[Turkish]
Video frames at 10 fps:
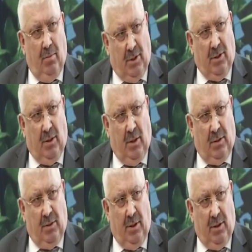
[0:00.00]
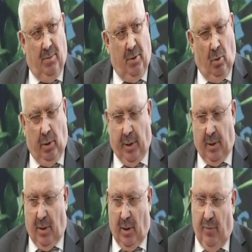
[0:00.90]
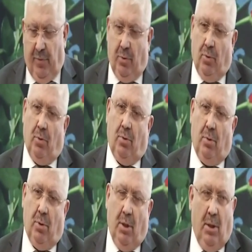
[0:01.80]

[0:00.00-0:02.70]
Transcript: masanın altındaki bir olarak tarif ediyordu.